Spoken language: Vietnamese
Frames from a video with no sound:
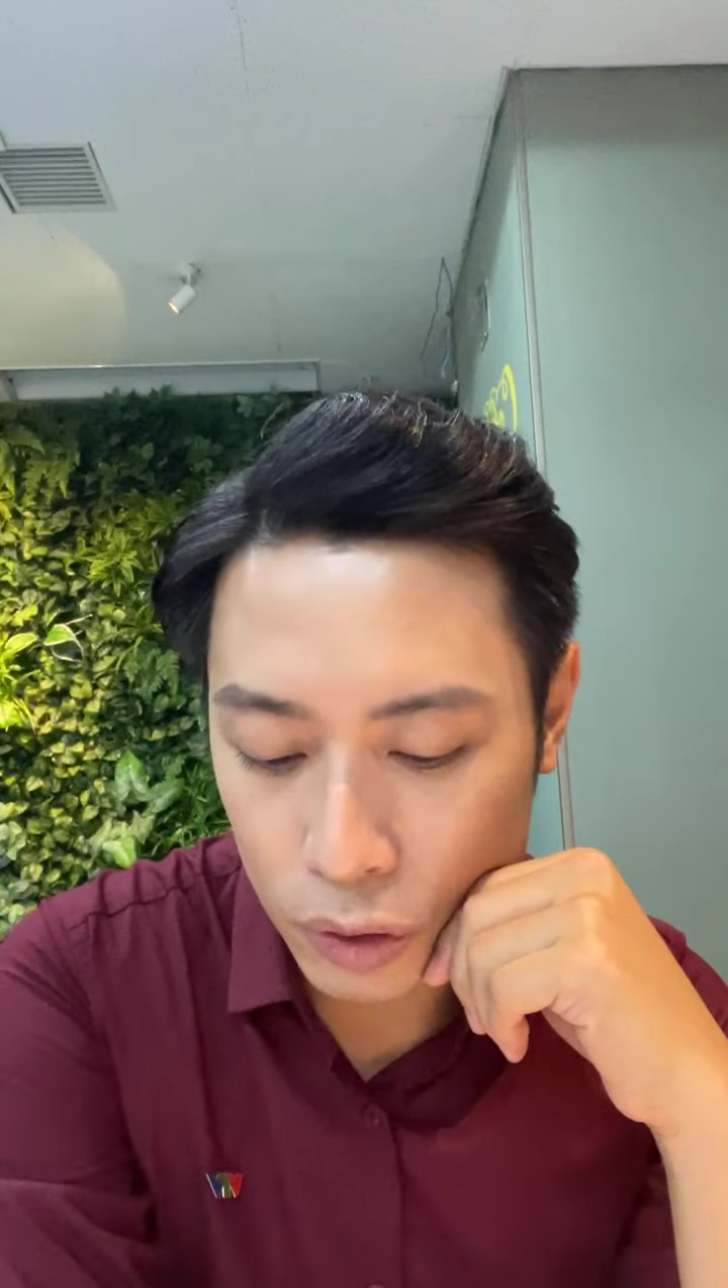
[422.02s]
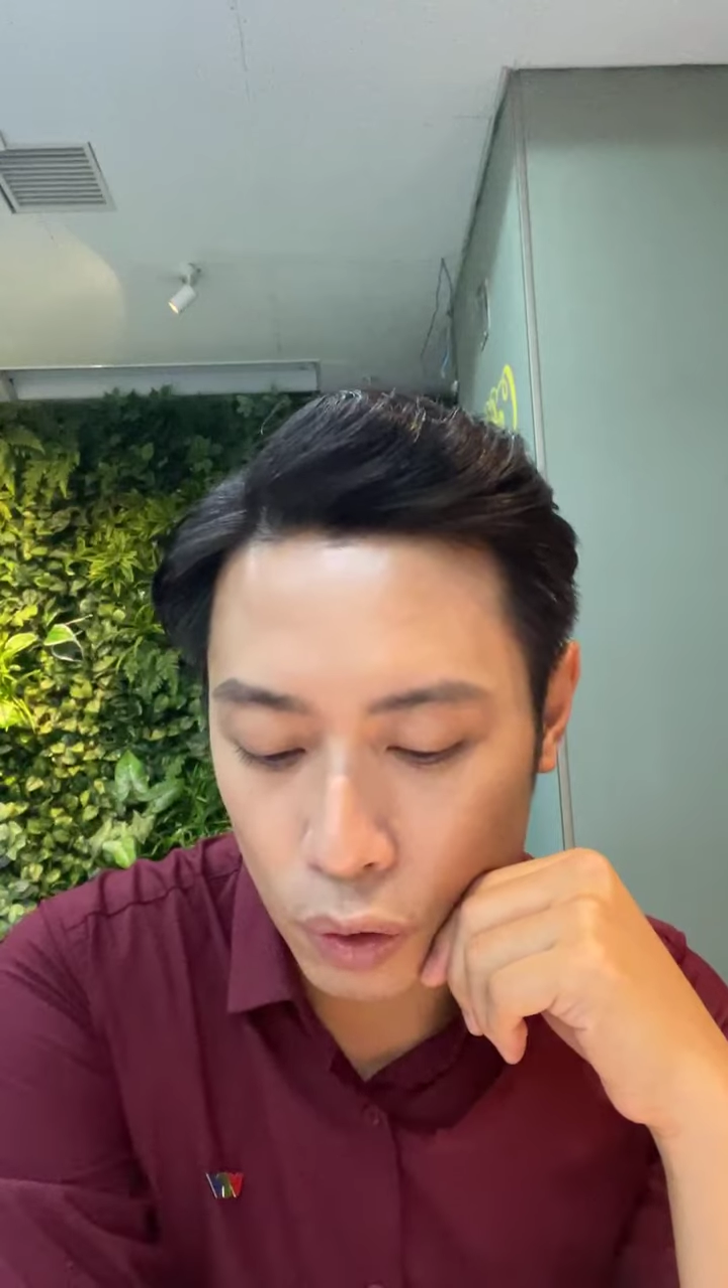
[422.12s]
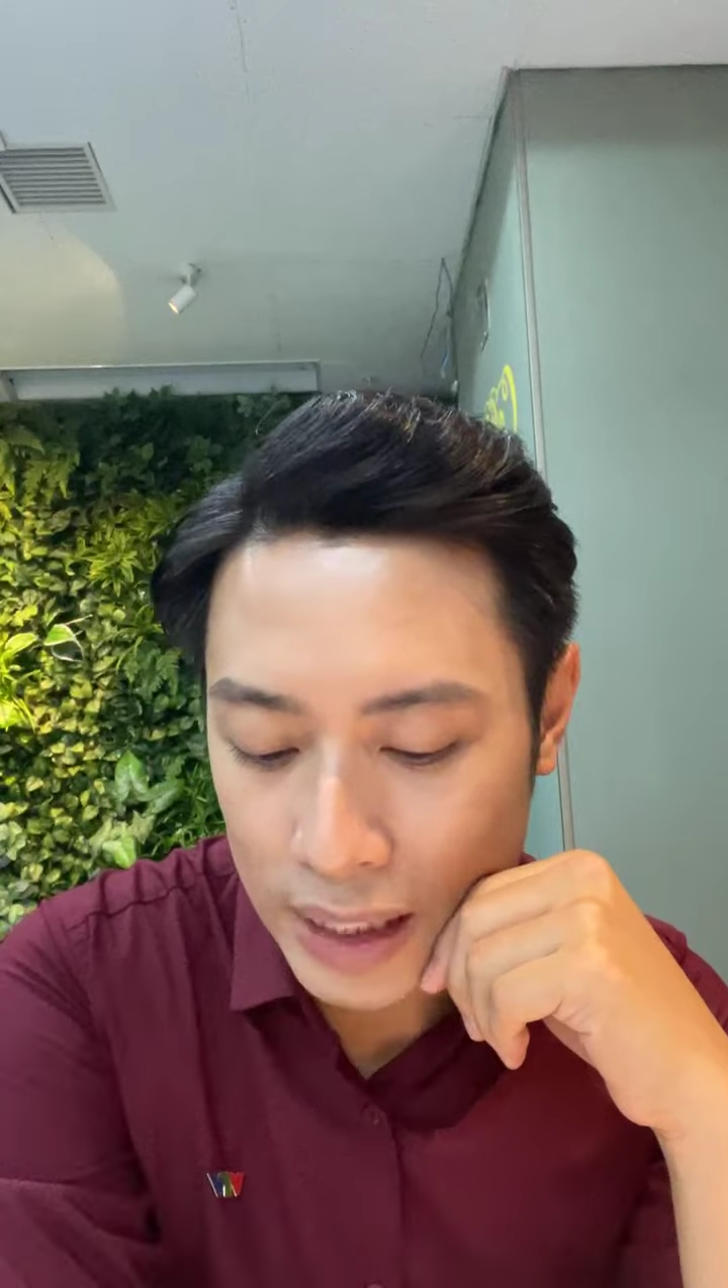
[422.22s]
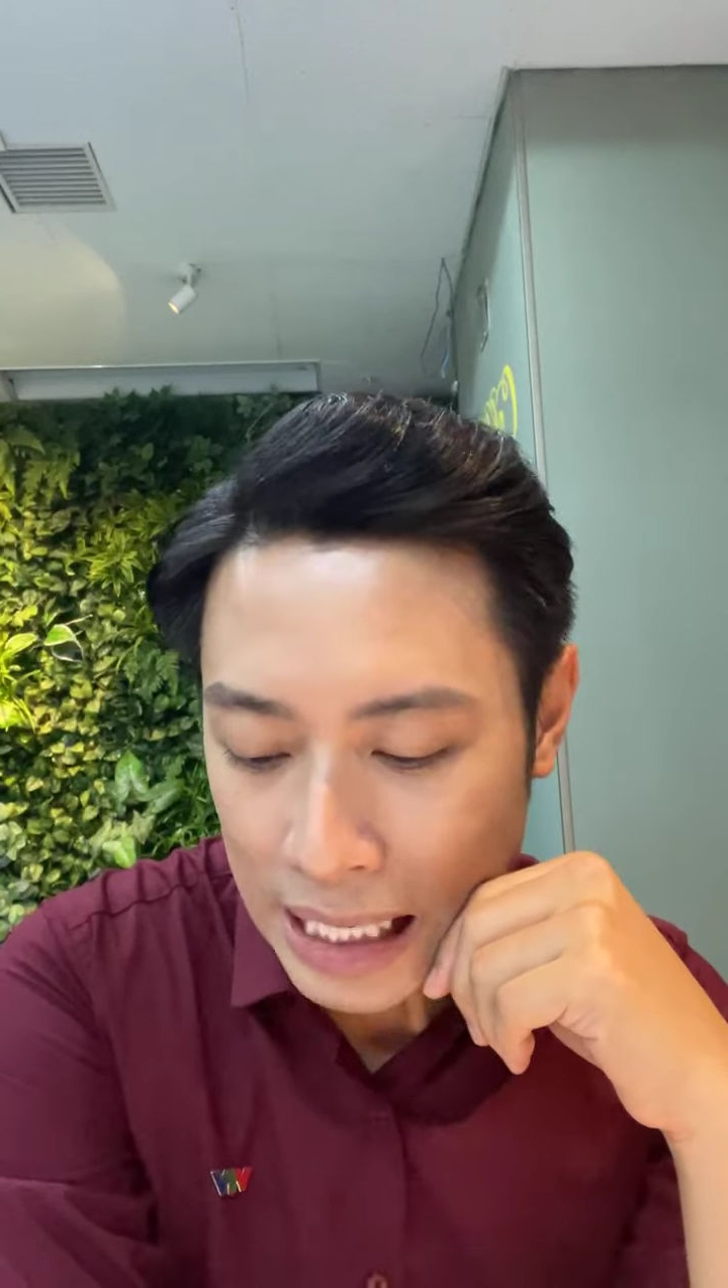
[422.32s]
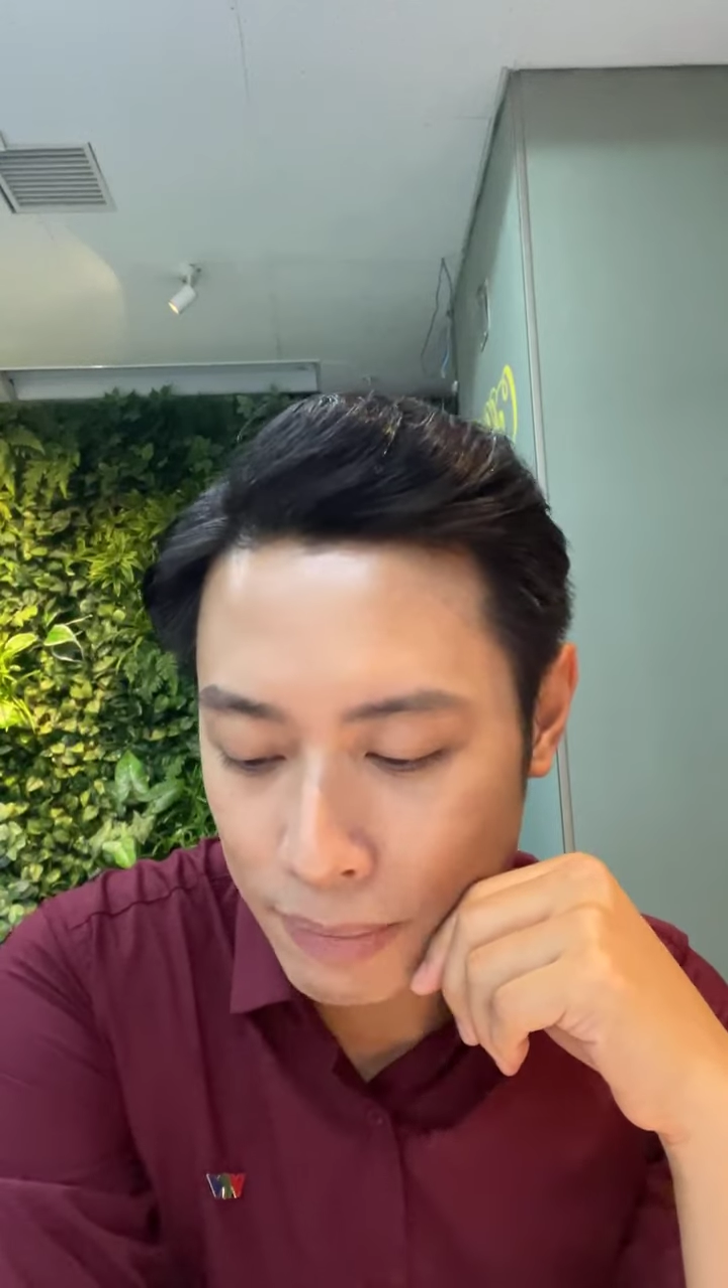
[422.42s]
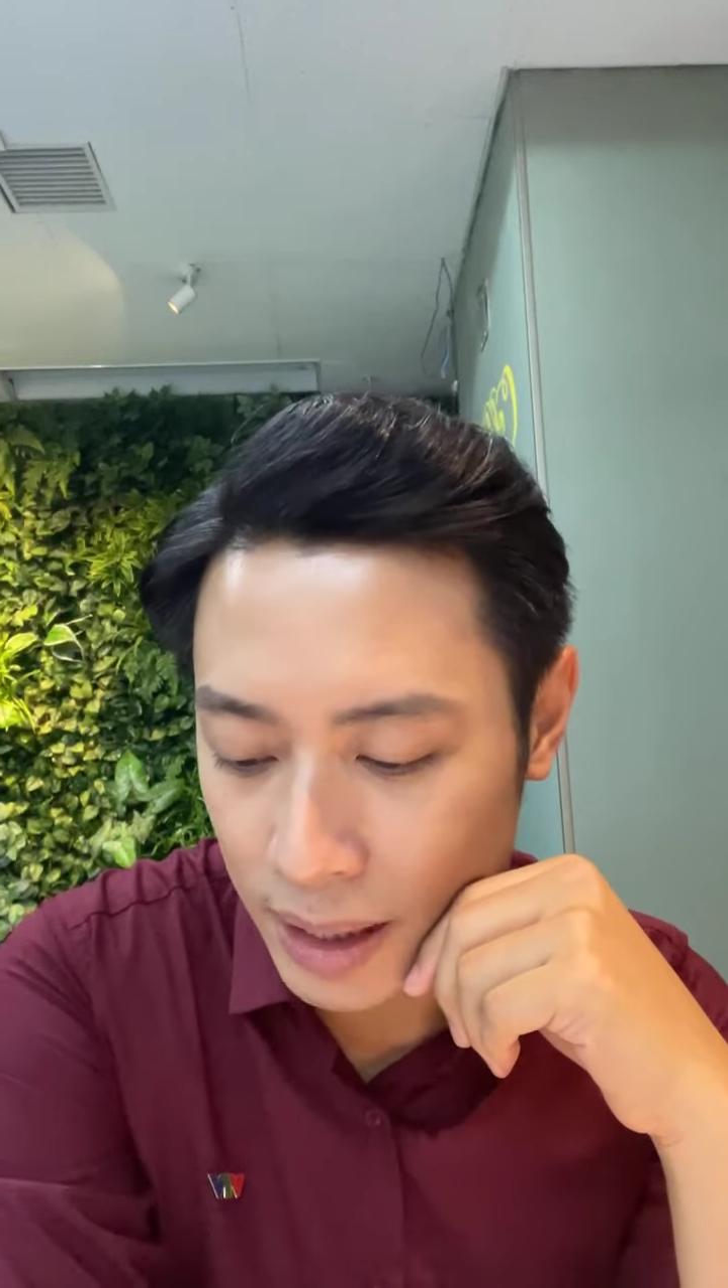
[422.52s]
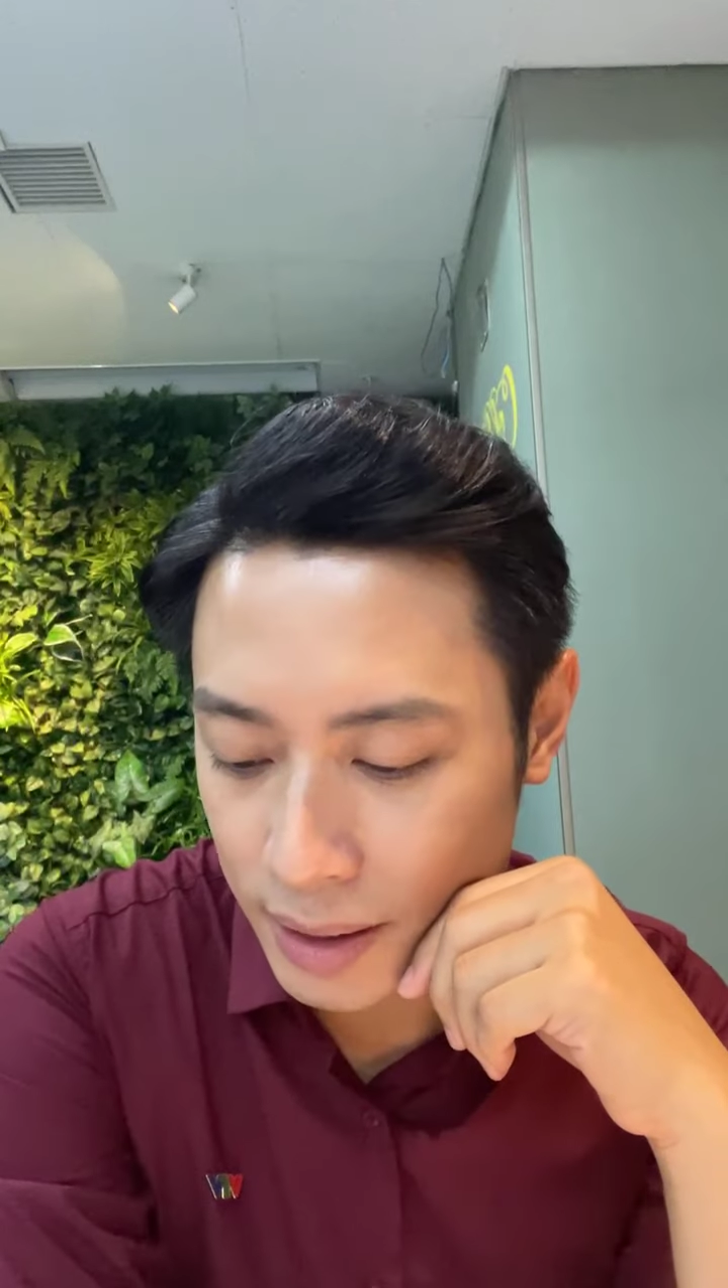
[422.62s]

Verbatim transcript: về tối và đêm thì